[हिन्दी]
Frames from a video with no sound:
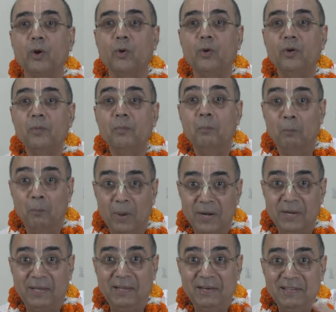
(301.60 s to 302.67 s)
करो
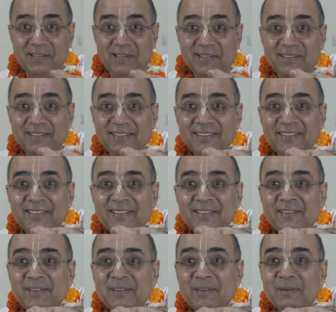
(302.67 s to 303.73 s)
मन के लिए
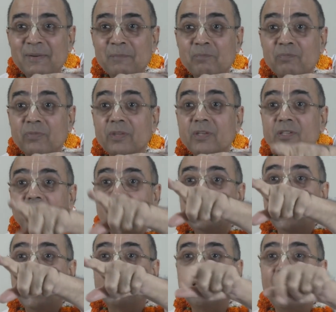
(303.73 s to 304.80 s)
किसके
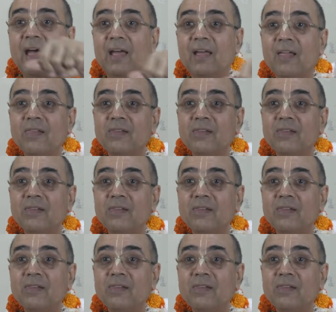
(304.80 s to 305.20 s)
लिए लाता है